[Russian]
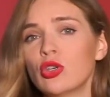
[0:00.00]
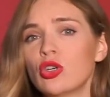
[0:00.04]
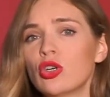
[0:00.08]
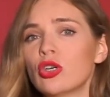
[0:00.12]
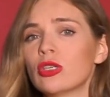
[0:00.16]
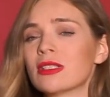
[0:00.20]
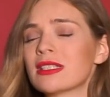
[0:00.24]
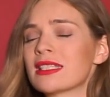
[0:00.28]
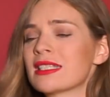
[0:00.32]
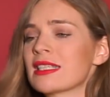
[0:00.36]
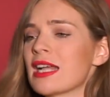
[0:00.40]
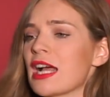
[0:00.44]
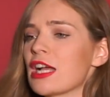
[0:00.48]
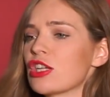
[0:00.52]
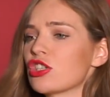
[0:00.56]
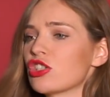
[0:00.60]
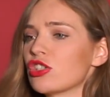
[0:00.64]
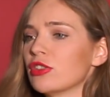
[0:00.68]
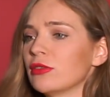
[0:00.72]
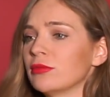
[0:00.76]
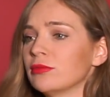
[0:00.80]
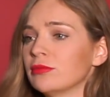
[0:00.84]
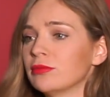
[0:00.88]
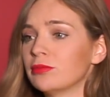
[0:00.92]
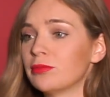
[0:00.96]
Ну,
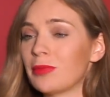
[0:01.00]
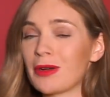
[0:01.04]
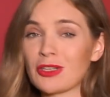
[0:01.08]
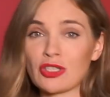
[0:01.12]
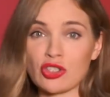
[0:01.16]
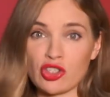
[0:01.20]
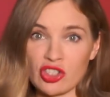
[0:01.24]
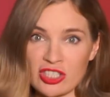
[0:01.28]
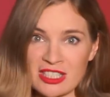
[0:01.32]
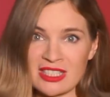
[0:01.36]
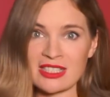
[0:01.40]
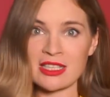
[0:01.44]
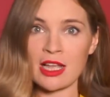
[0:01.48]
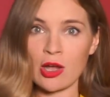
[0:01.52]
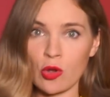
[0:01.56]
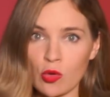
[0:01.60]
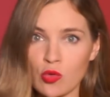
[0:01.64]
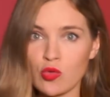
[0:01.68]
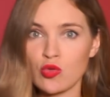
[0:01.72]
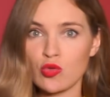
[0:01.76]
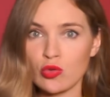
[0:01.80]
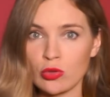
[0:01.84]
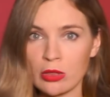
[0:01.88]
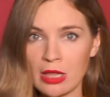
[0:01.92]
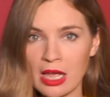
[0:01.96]
скажем, по
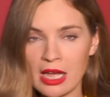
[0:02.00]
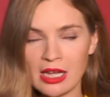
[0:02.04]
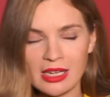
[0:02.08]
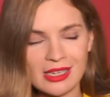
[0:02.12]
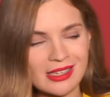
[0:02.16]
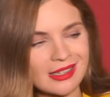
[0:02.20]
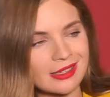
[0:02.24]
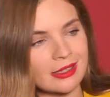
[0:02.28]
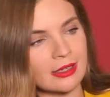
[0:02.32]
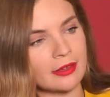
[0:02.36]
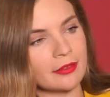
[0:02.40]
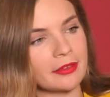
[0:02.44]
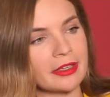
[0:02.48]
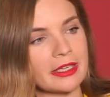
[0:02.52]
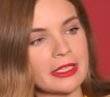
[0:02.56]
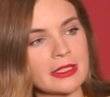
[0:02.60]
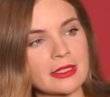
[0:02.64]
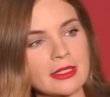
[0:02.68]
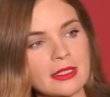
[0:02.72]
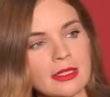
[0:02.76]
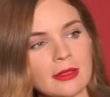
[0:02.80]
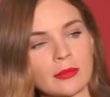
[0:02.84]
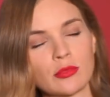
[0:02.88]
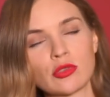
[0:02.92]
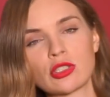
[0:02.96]
чесноку, да, как говорится.